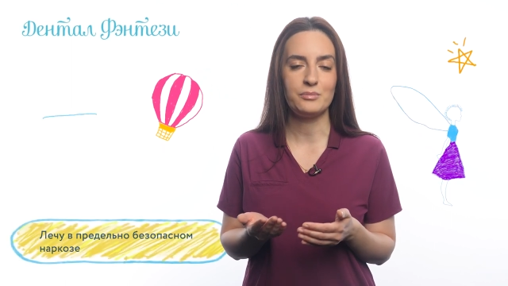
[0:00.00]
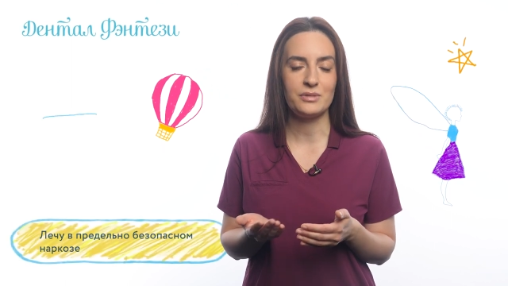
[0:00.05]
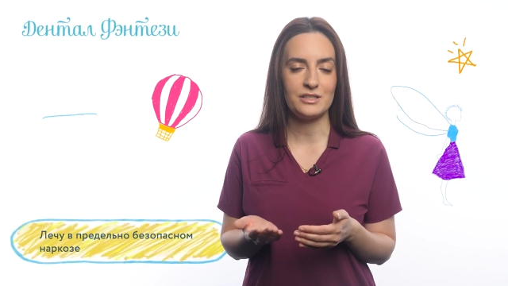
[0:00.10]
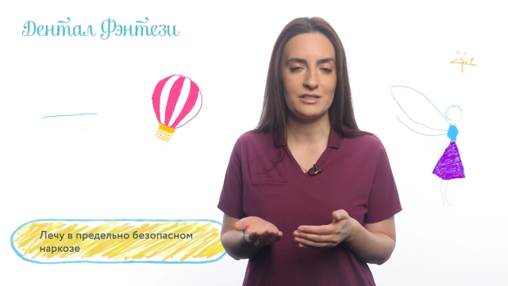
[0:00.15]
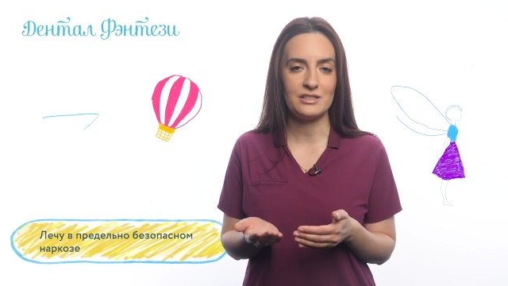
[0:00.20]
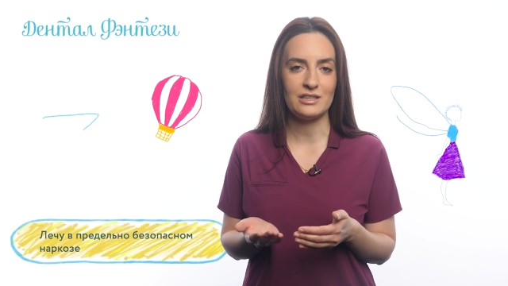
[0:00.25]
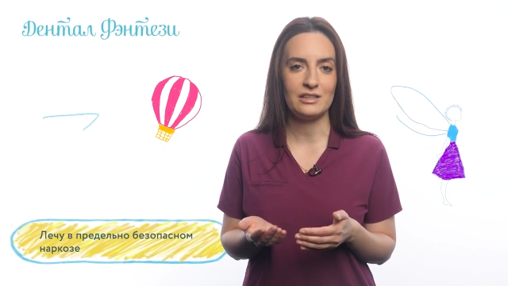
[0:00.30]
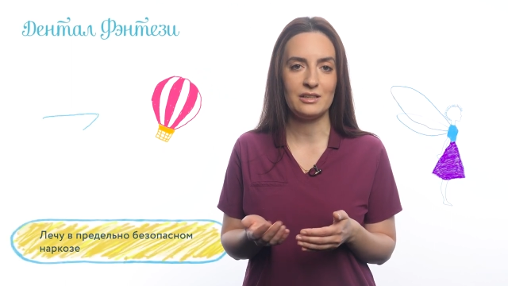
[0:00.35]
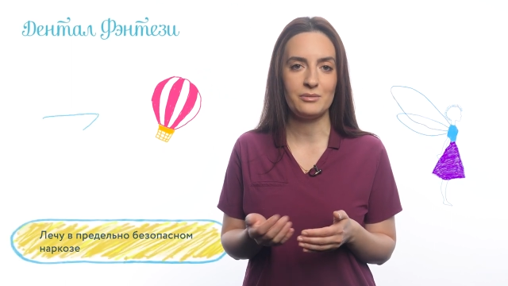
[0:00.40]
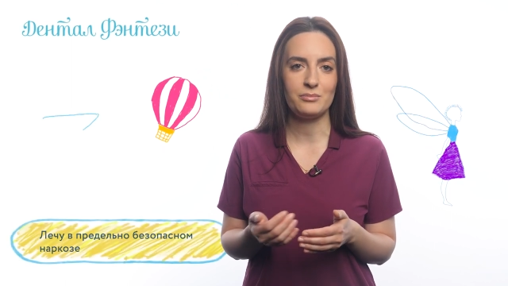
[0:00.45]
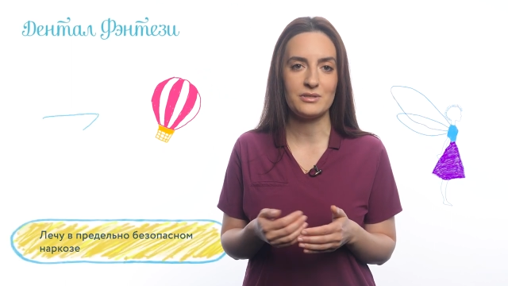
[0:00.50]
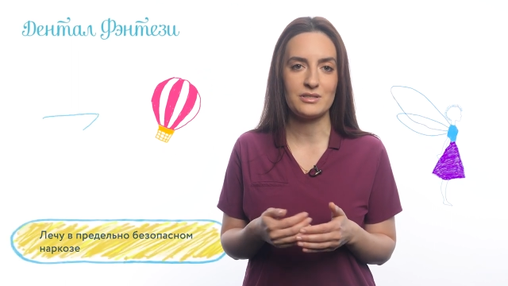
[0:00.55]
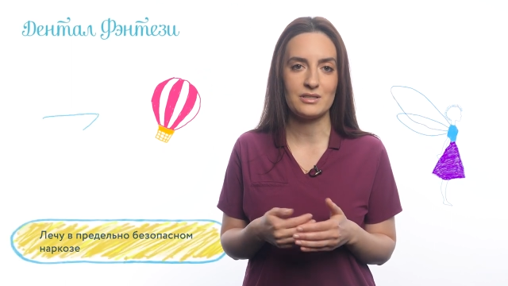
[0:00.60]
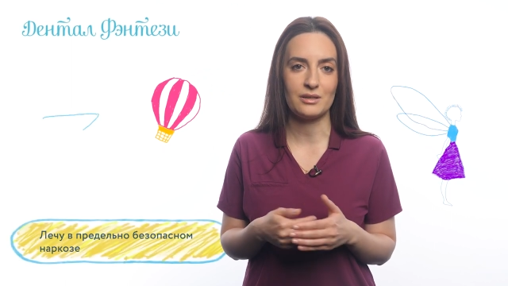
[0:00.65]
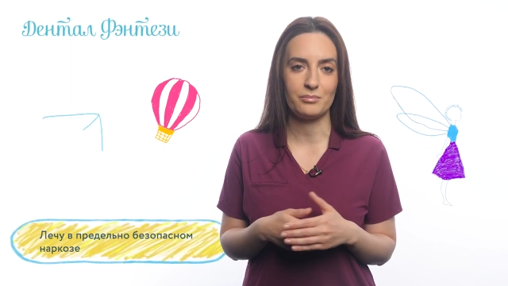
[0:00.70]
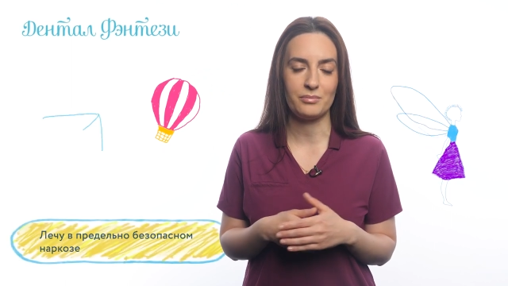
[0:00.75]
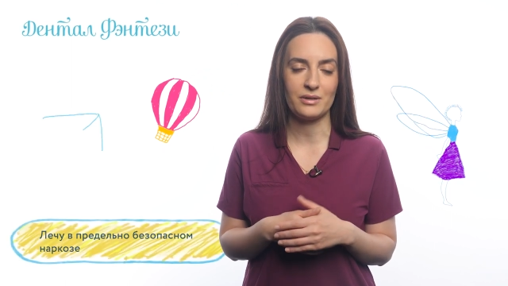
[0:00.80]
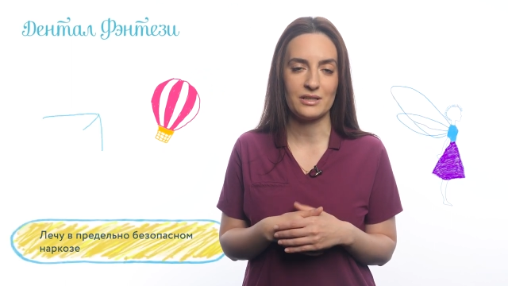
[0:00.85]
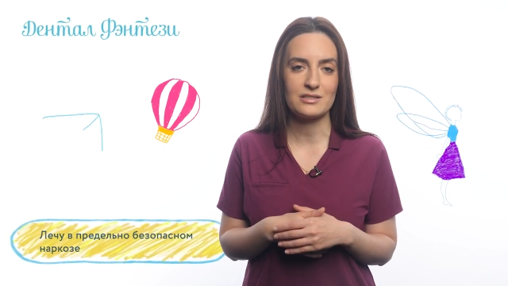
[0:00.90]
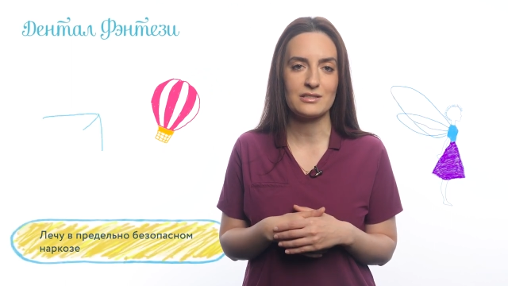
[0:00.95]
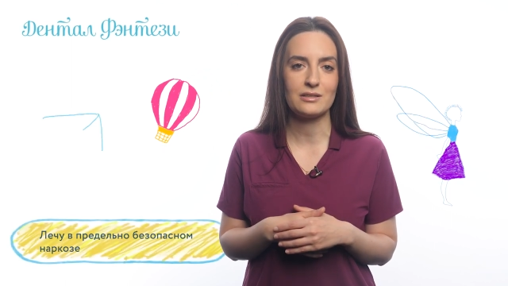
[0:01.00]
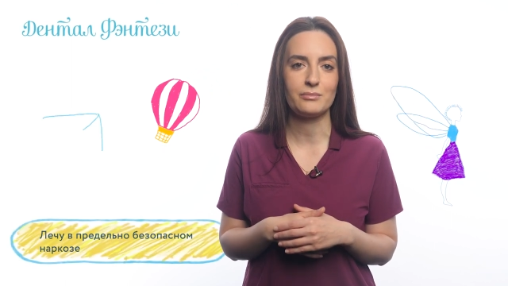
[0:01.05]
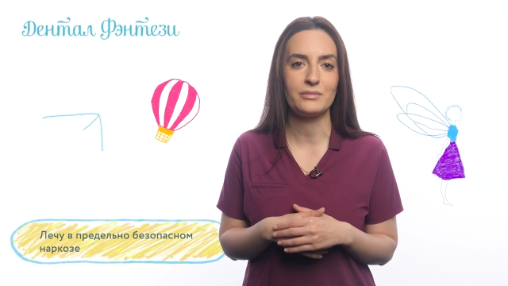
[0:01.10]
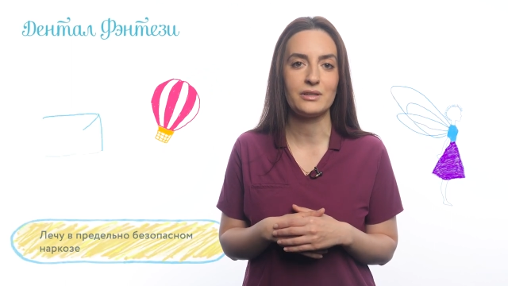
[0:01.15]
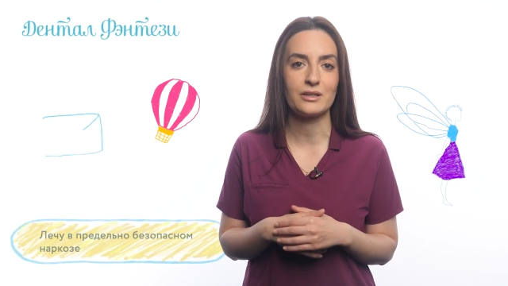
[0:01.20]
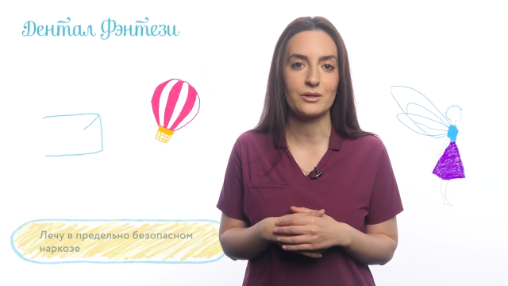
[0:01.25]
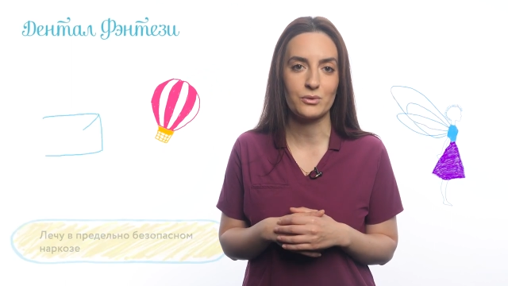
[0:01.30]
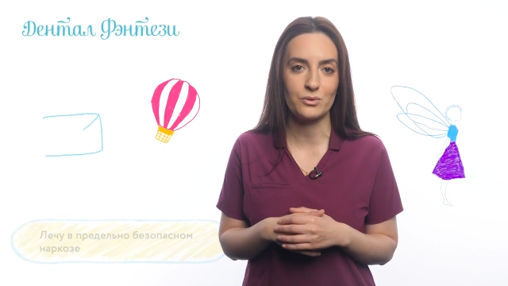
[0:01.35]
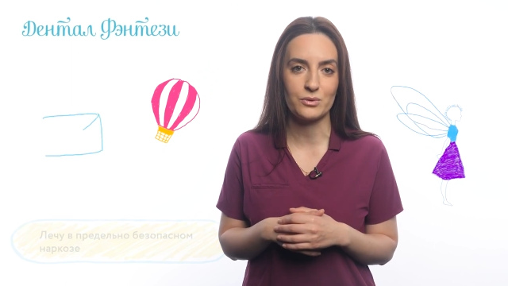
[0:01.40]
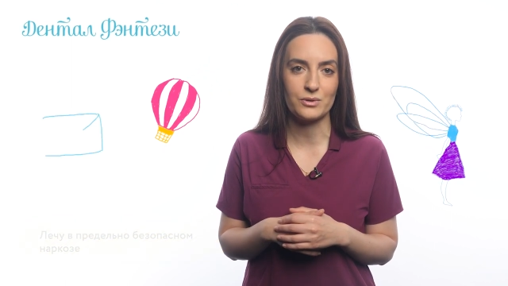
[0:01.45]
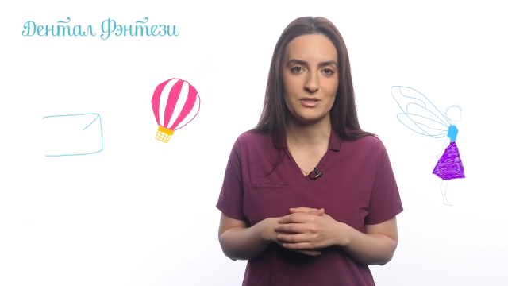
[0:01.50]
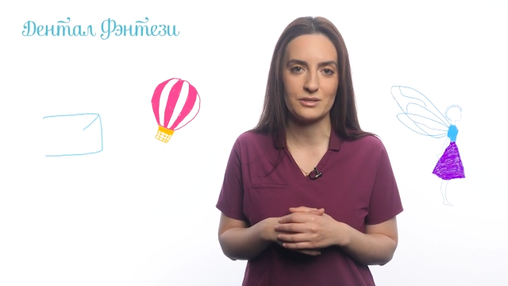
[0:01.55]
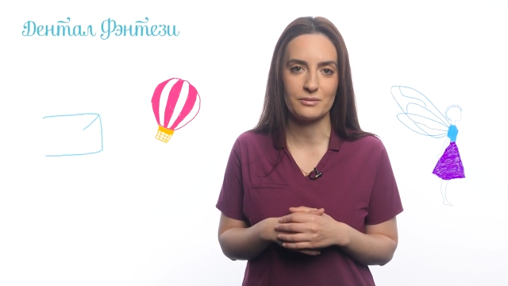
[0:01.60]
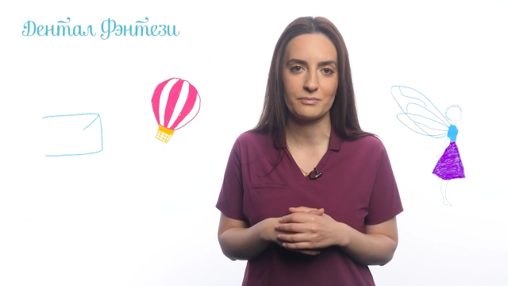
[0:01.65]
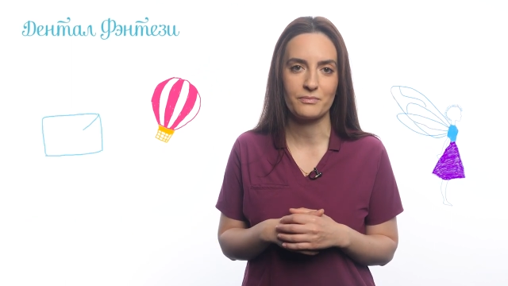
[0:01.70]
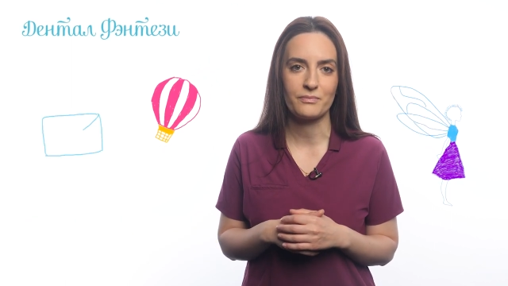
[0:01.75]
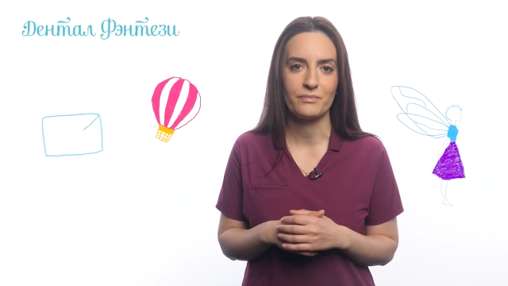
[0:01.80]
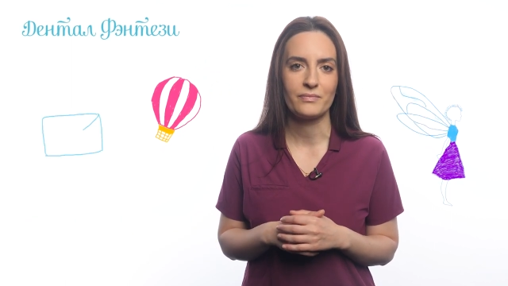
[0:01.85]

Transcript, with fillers: предельно безопасным наркозе.